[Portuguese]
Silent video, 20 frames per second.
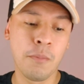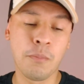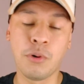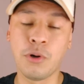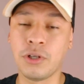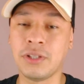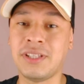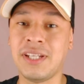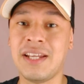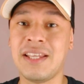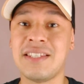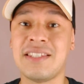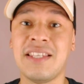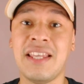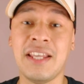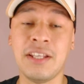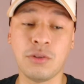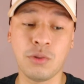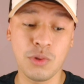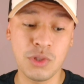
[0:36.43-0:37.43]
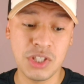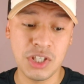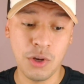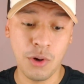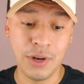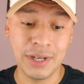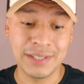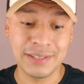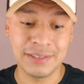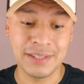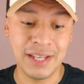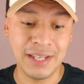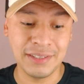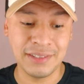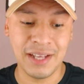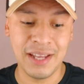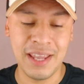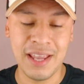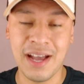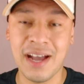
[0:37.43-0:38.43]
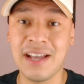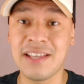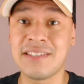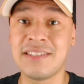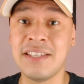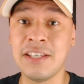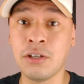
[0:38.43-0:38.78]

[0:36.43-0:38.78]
por 380 reais.